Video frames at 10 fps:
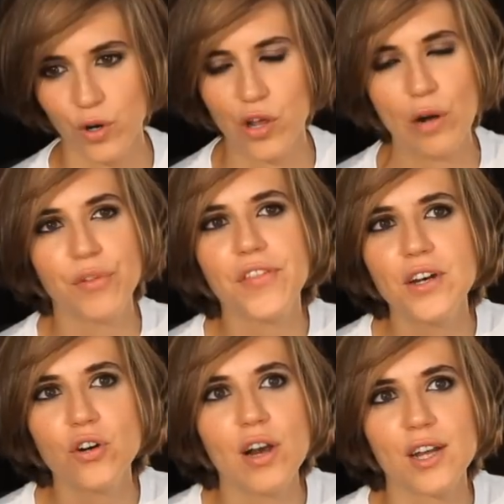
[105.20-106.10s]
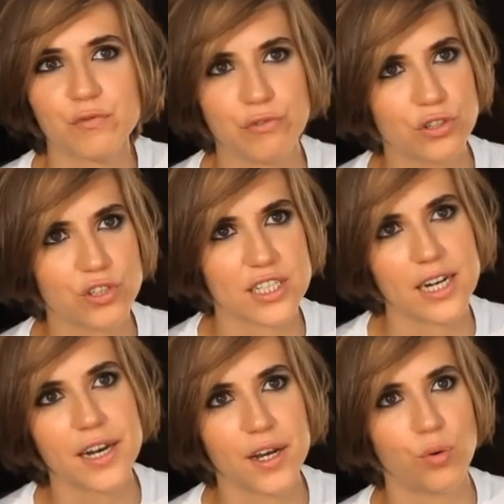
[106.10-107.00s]
Me alucino con las fotos que
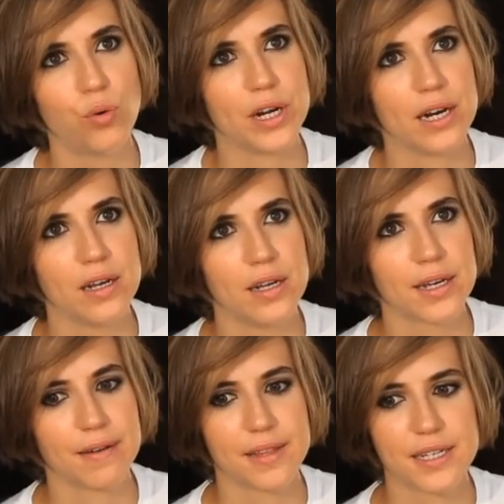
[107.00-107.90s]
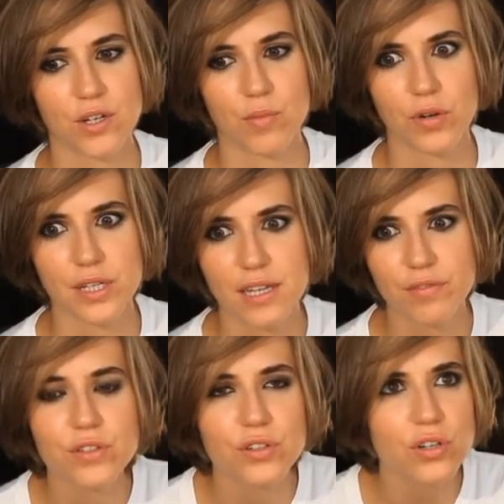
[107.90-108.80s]
salen en Google, que a veces es como, ¿y esta
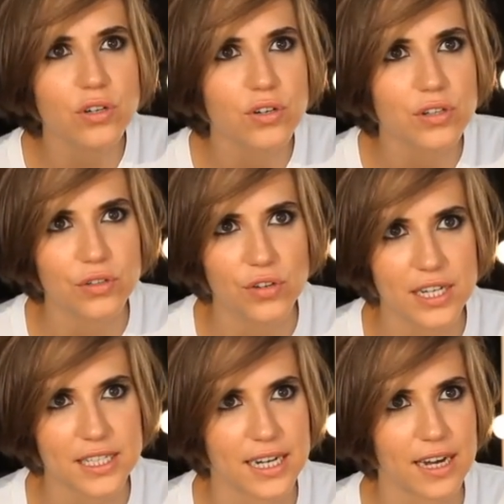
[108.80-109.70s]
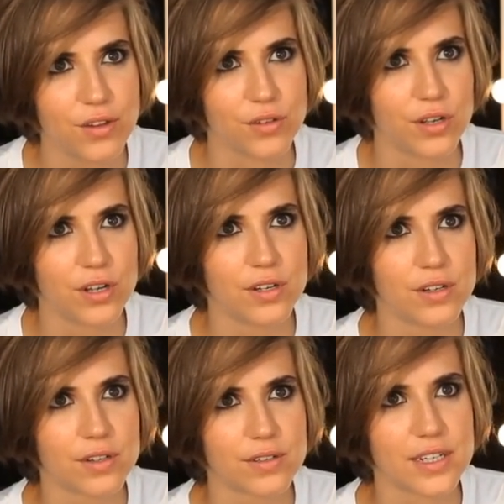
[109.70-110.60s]
foto de dónde la han sacado?
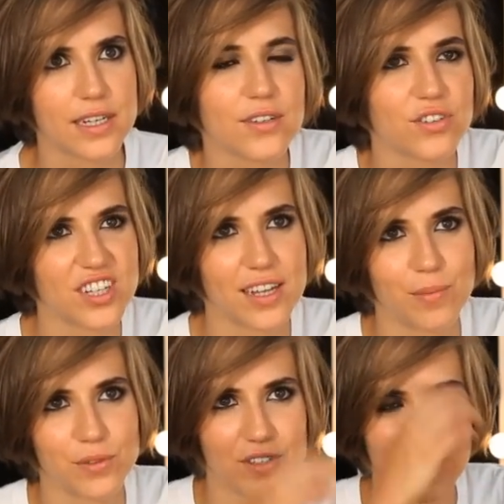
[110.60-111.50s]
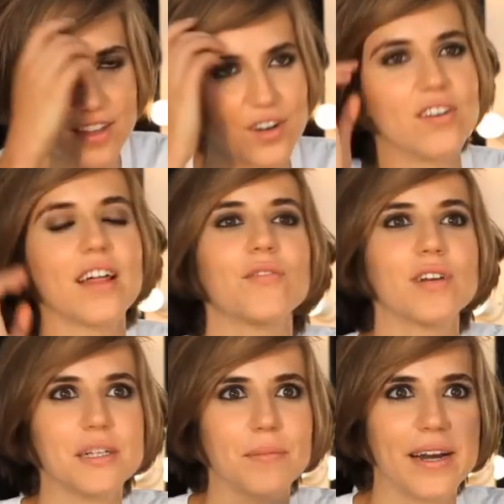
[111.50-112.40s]
que yo sé, que de pronto te la hicieron hace
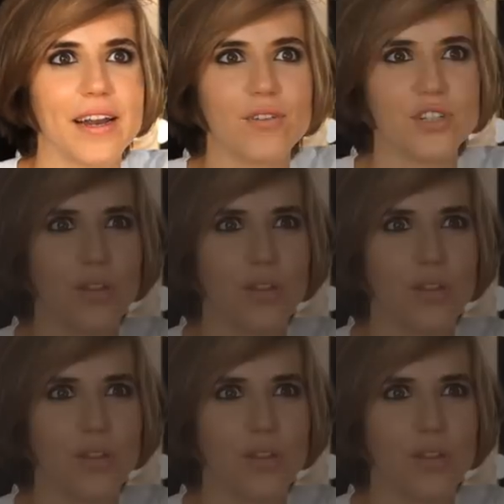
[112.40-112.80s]
una semana, no sé